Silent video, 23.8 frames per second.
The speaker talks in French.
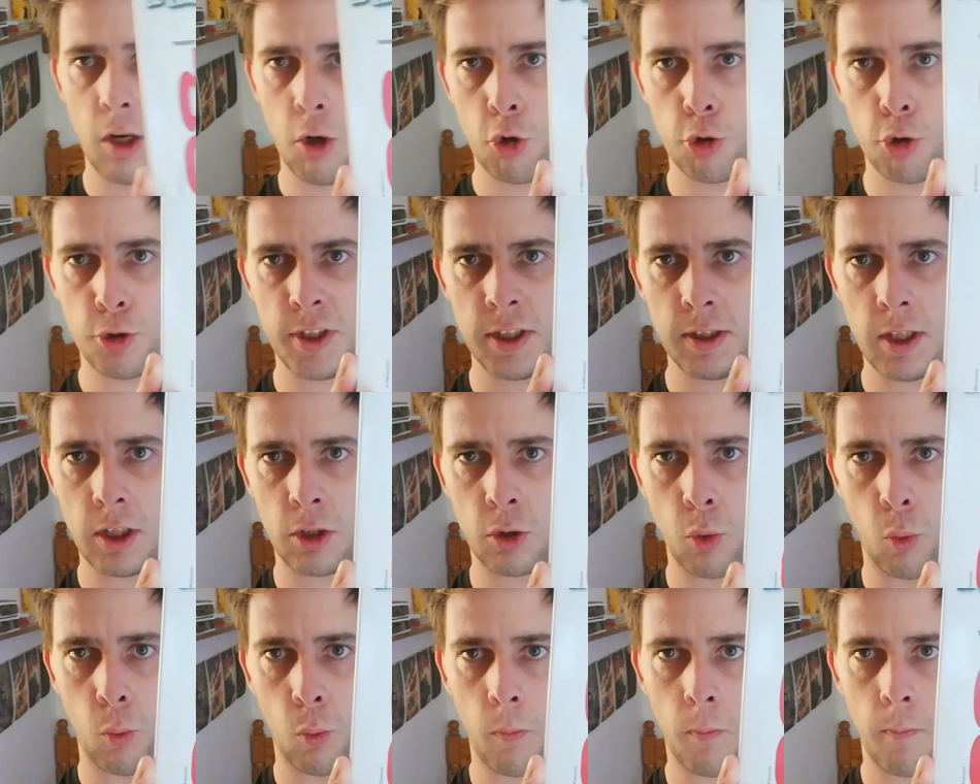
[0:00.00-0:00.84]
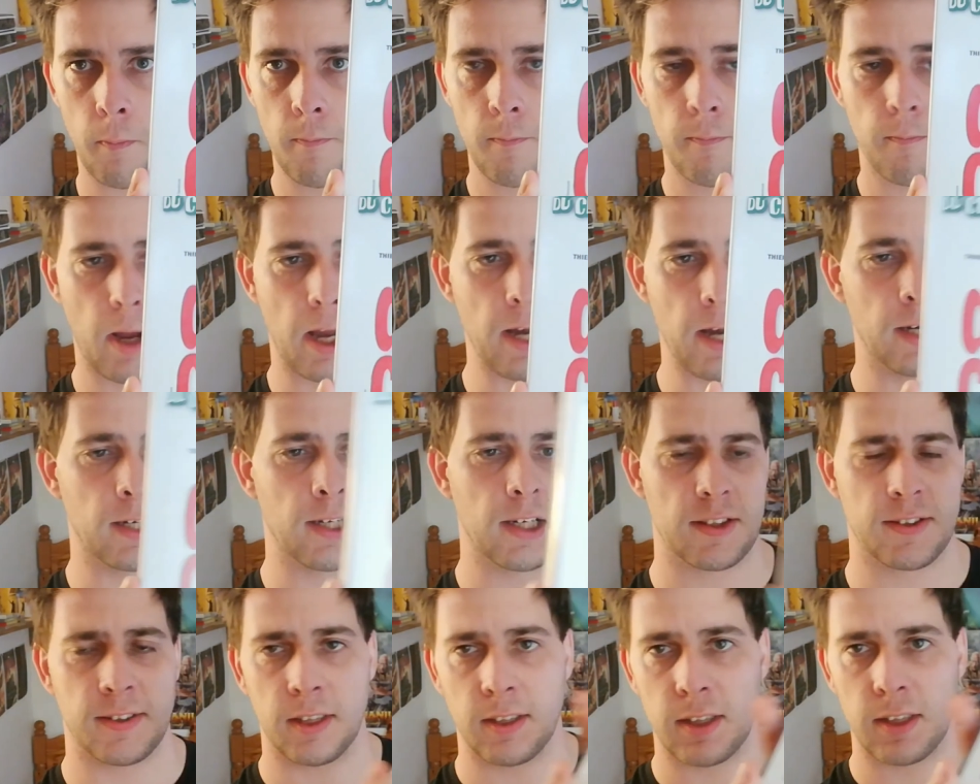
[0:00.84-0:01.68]
Le Dîner de con. Un
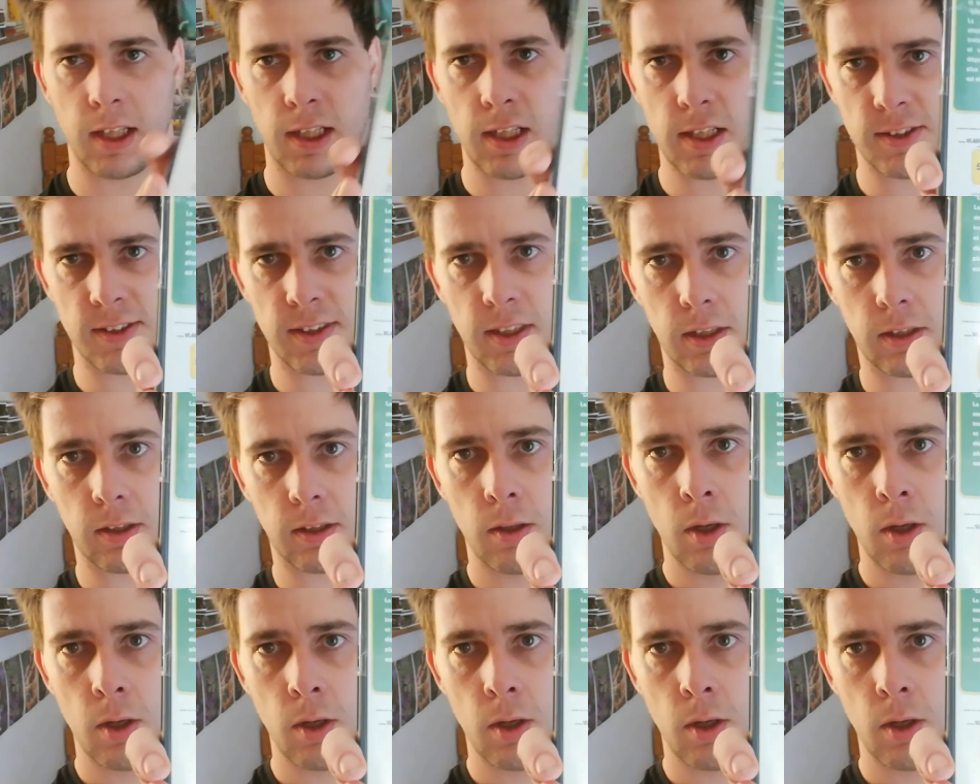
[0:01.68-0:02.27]
classique des classiques.